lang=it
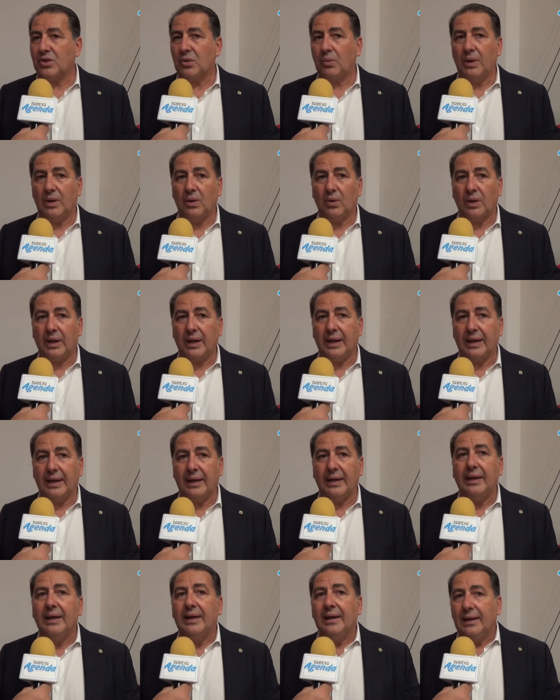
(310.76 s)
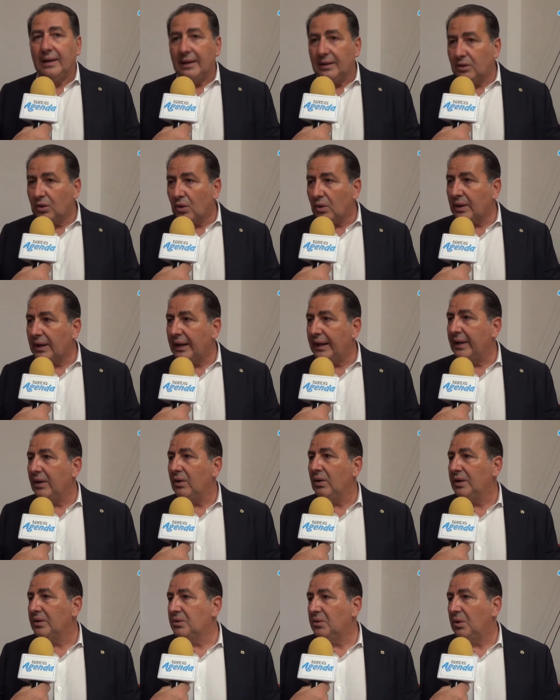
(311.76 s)
quello che è il
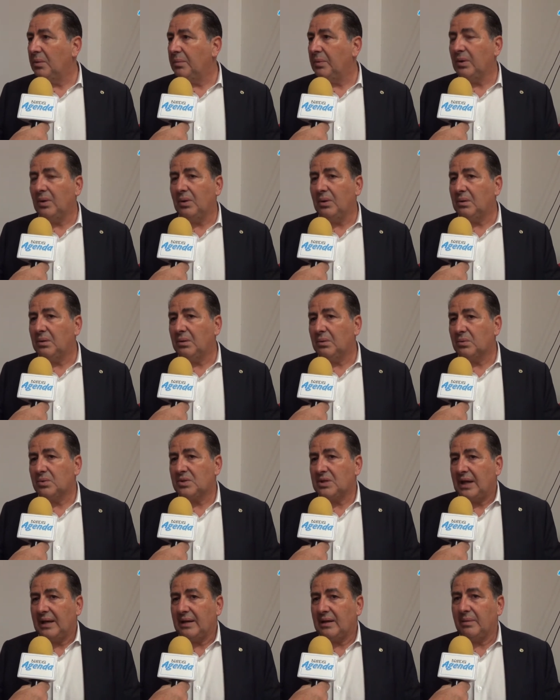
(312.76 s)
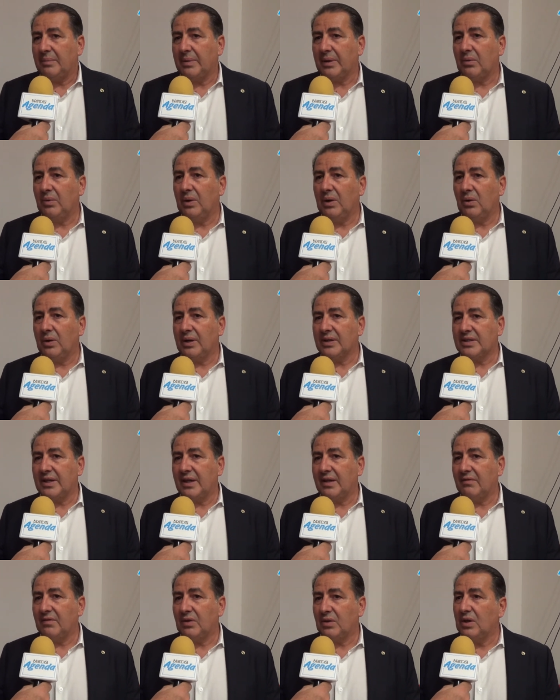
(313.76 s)
torneo e dopo usarli per quello che
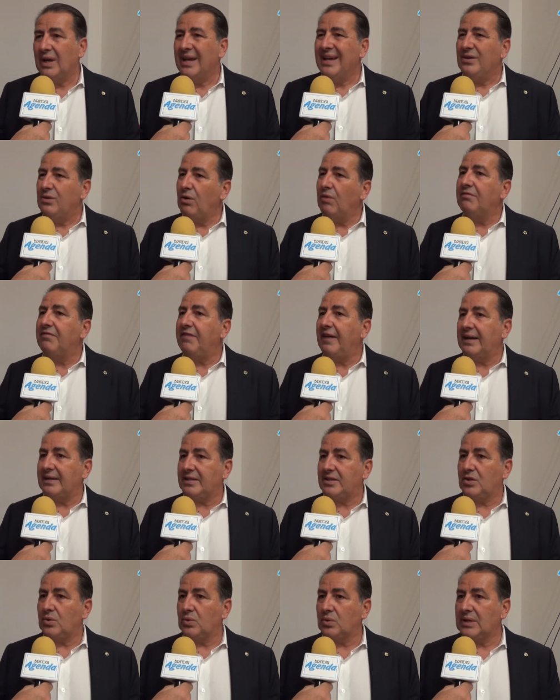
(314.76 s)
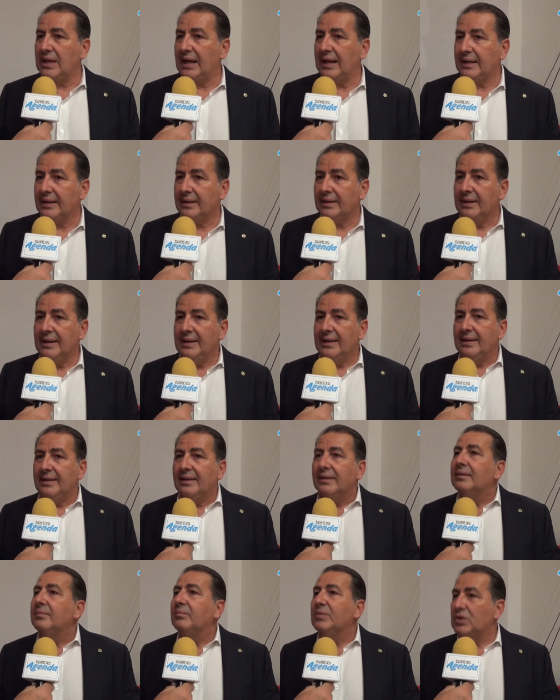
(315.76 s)
serve non farsi usare,
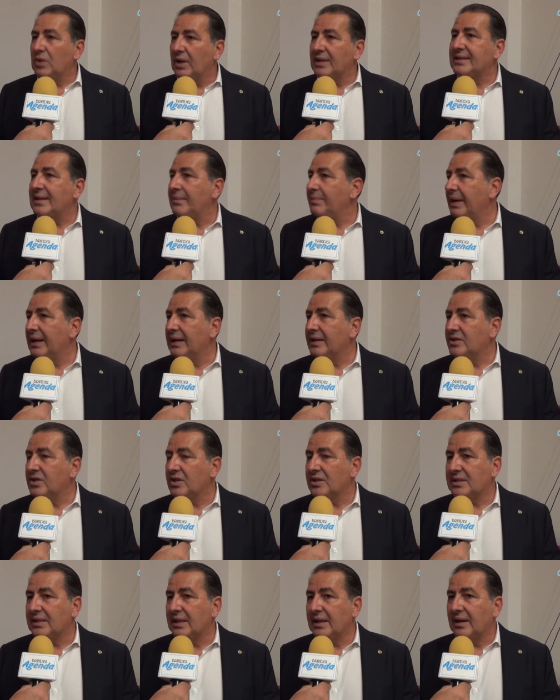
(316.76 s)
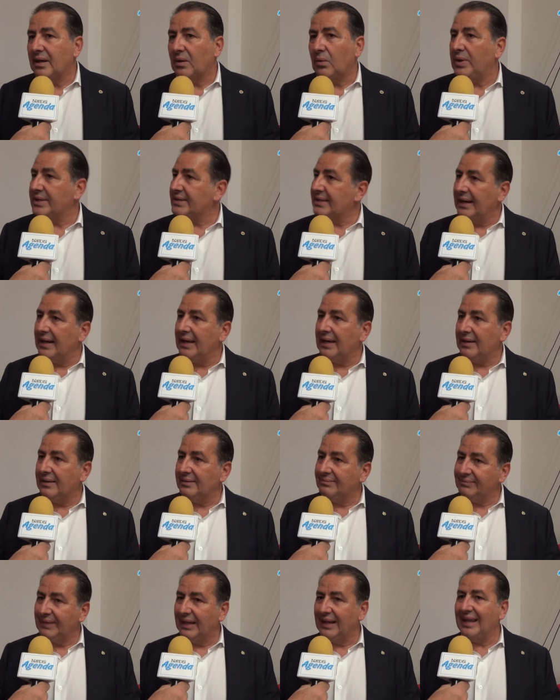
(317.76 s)
bisogna saperli gestire, questa è
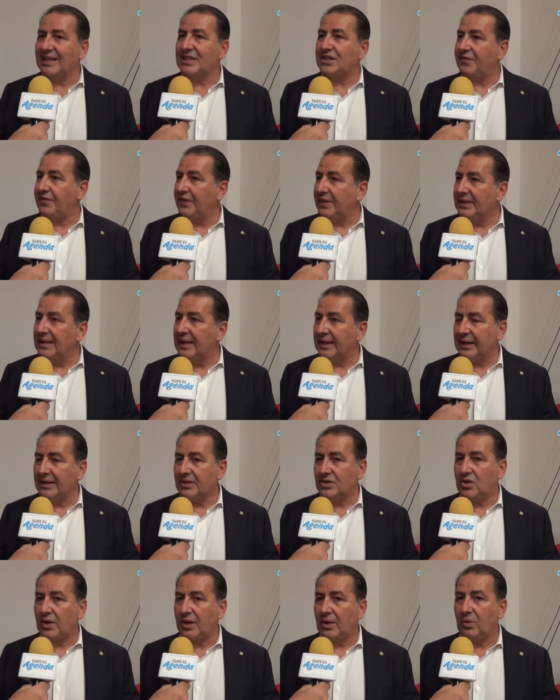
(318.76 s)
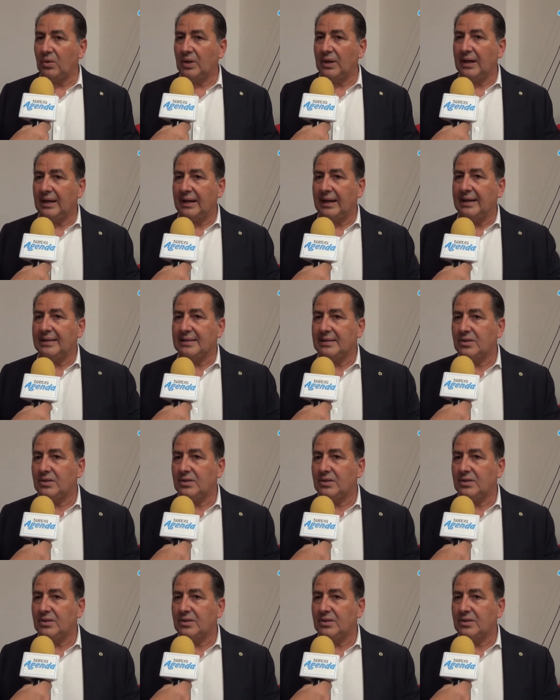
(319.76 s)
la, è la sfida che c'è con i ragazzi